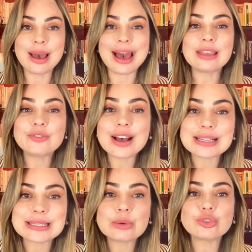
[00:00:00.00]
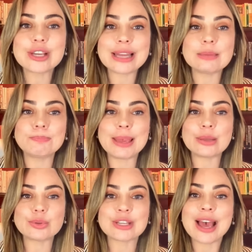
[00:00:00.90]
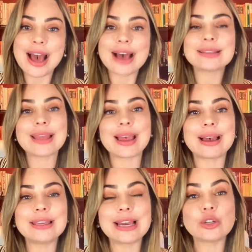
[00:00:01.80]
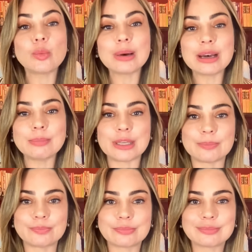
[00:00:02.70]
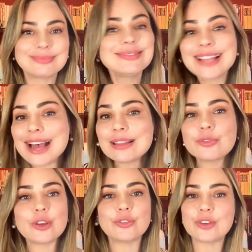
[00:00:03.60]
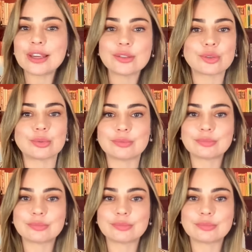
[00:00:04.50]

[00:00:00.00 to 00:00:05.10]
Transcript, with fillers: a invasão de garimpeiros à terra Yanomami. Nada foi feito.